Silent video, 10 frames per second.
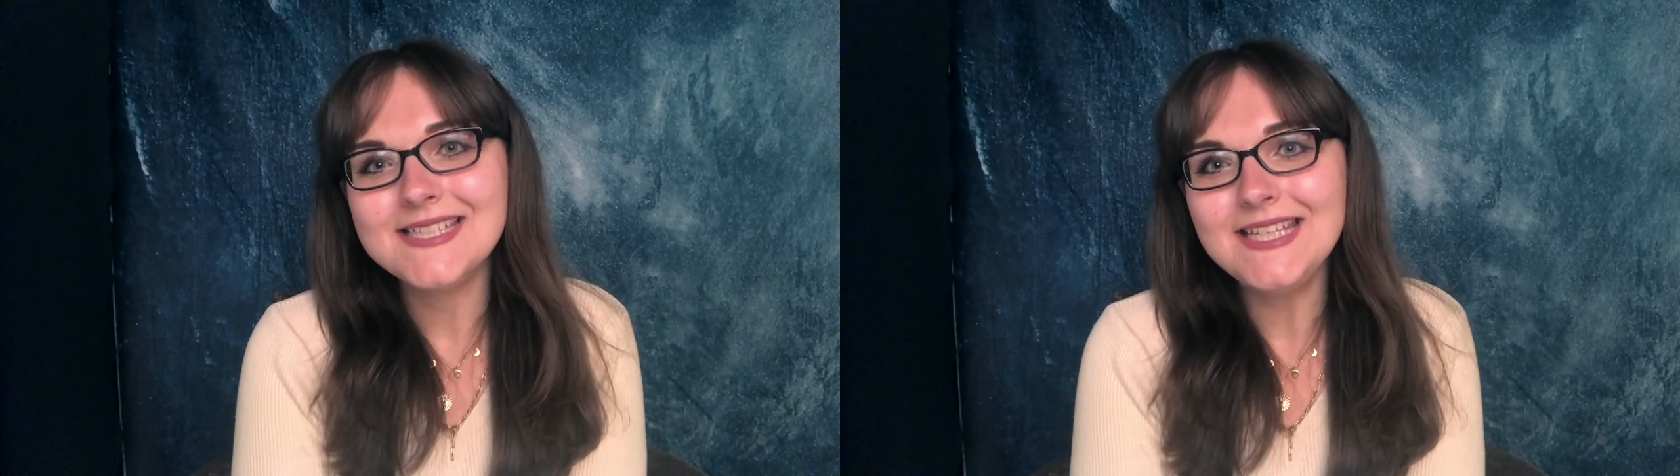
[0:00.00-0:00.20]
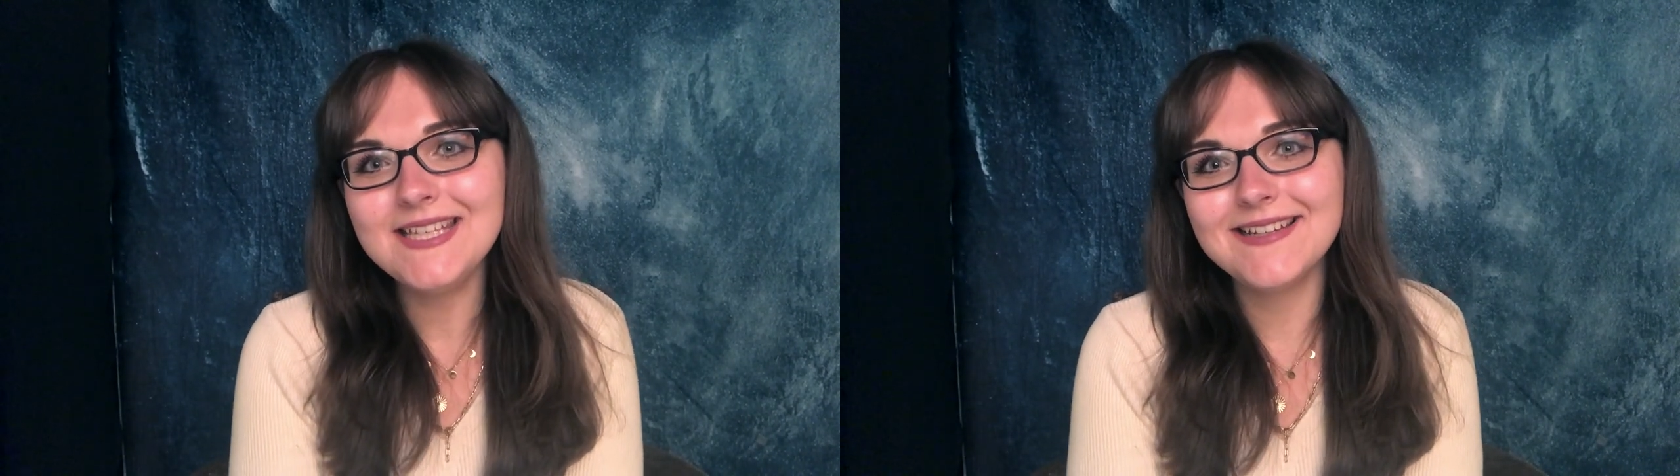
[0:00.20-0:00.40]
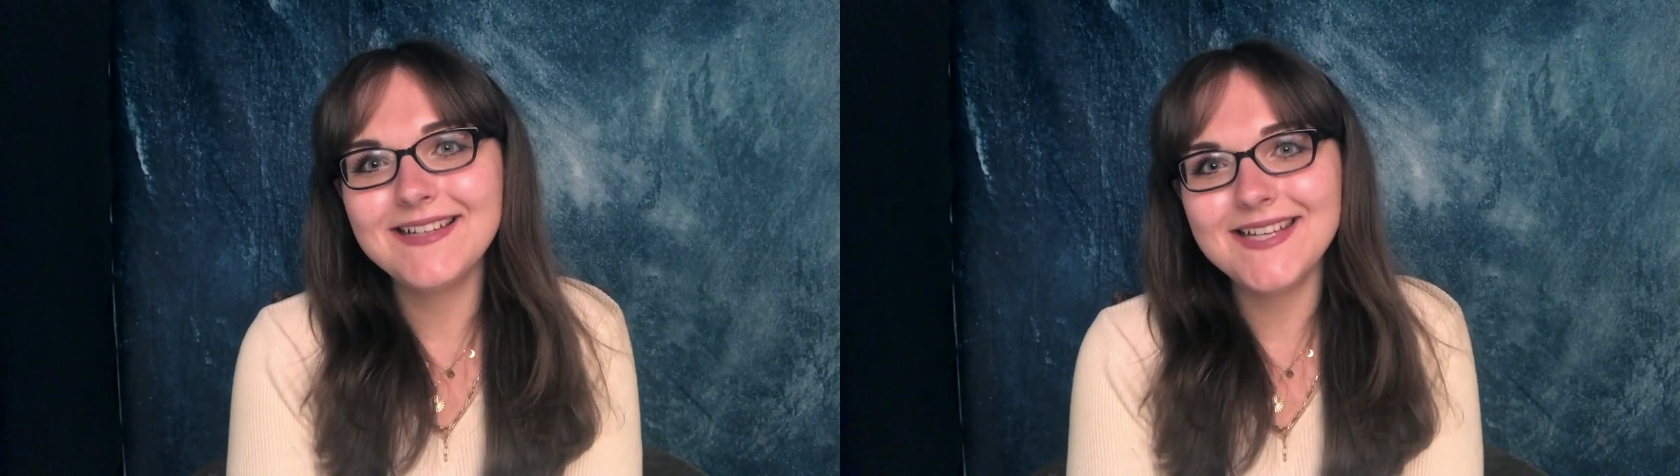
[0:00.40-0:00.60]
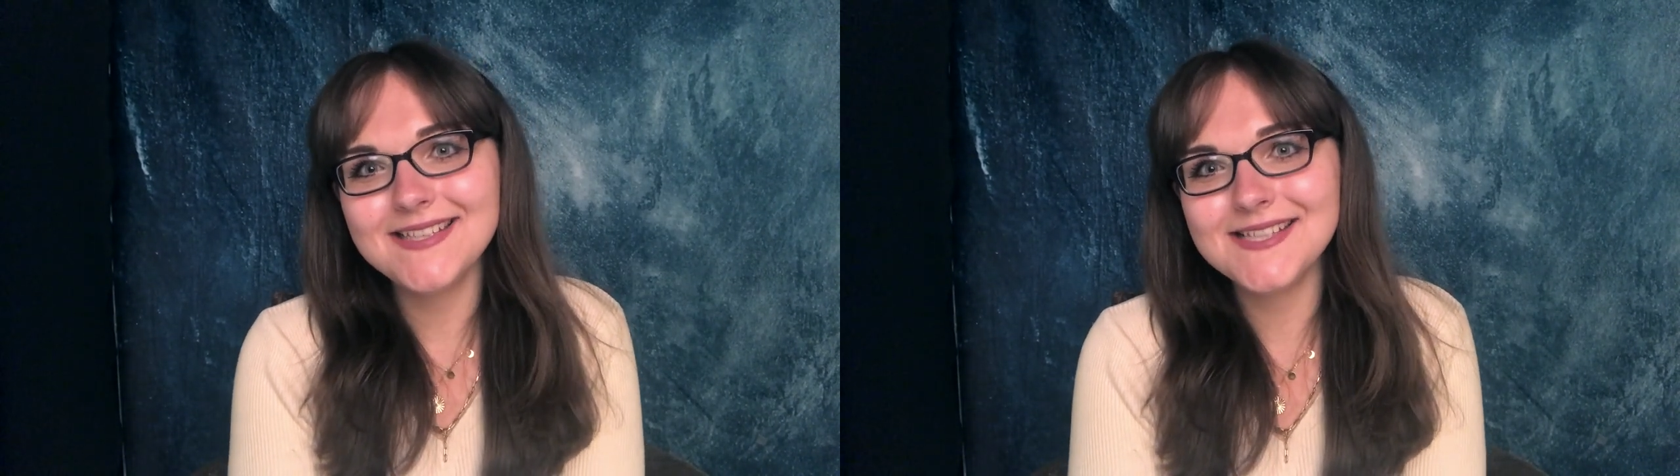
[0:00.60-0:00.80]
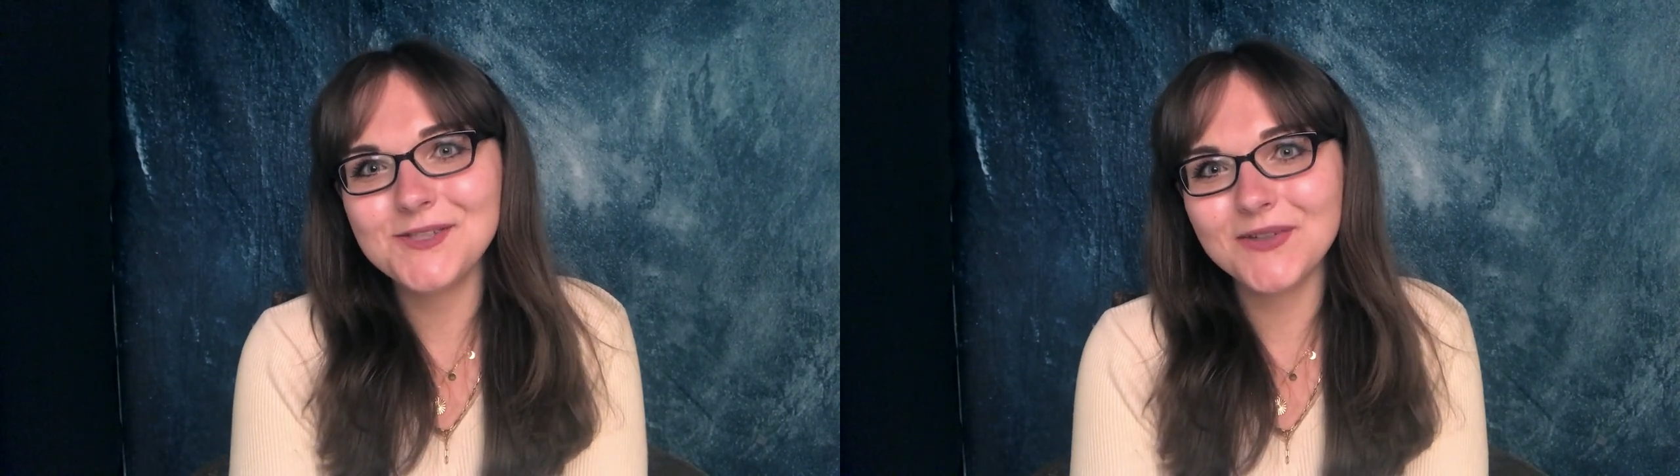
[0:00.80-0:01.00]
Die
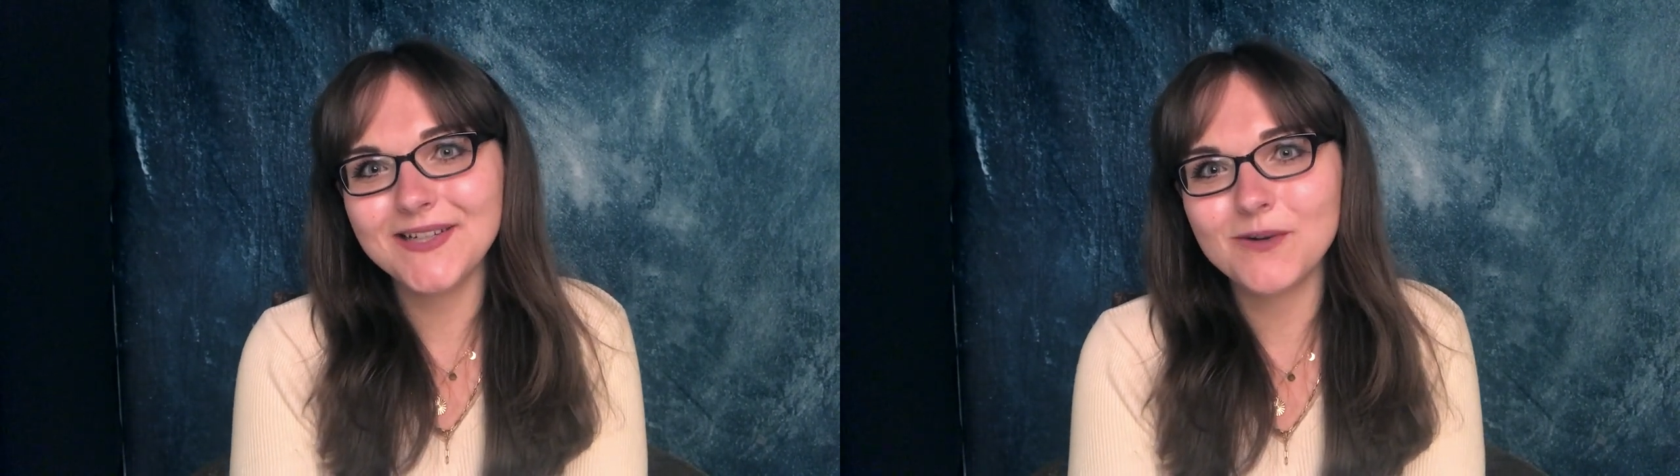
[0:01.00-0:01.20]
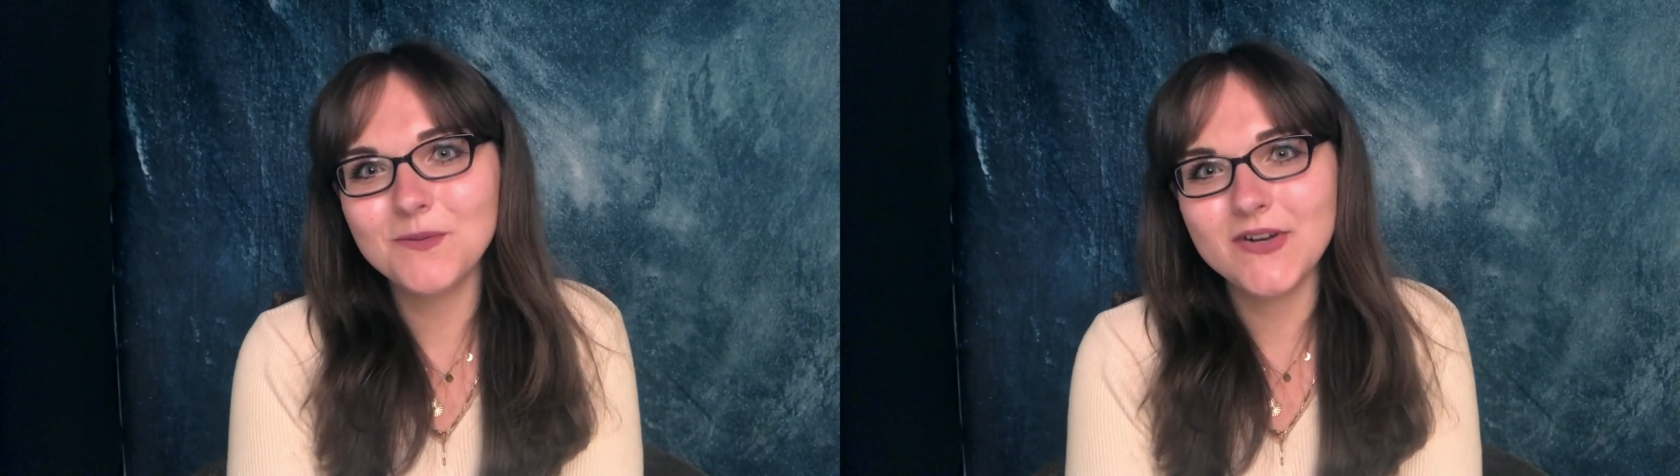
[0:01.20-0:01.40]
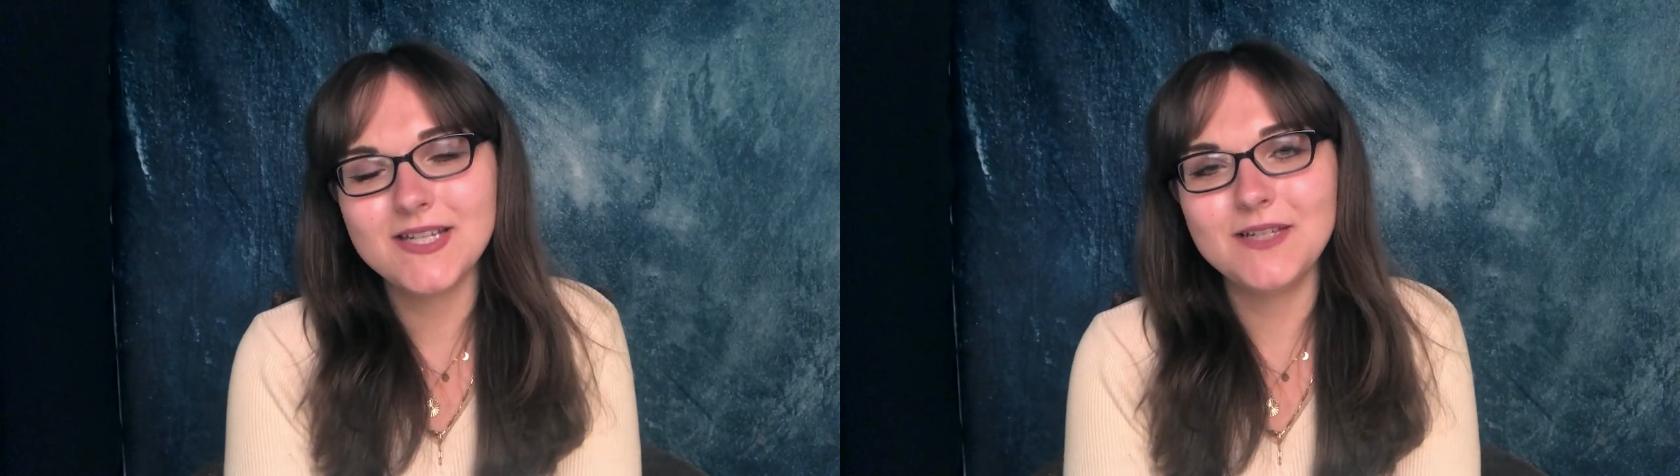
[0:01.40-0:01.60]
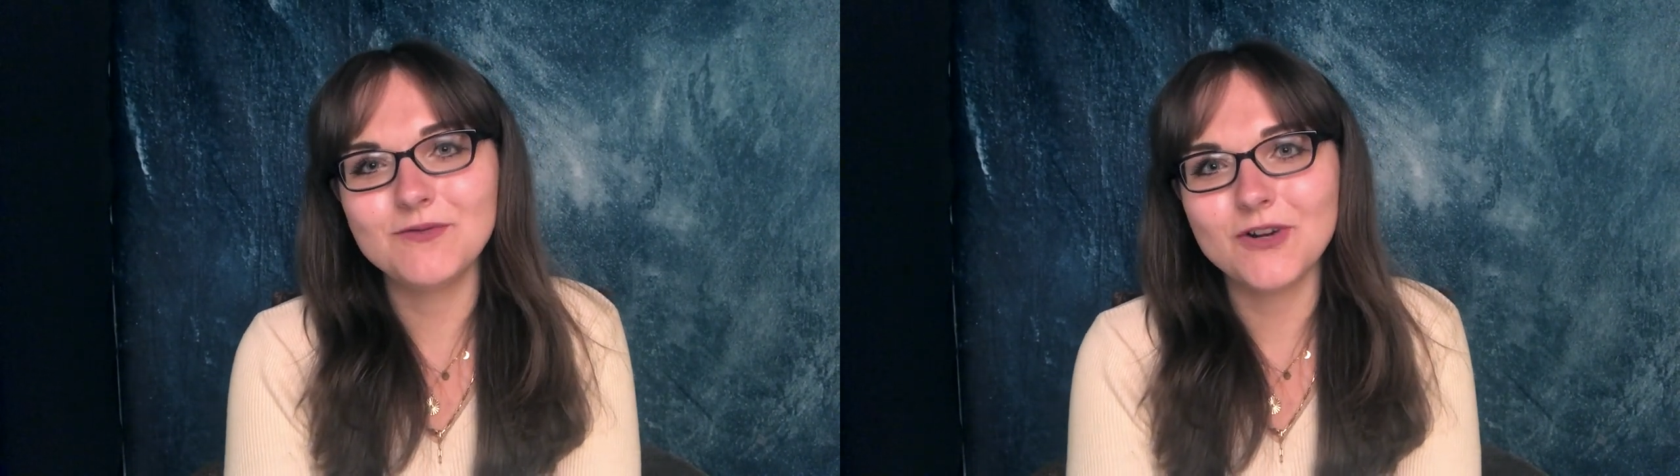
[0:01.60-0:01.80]
Lesejury-Community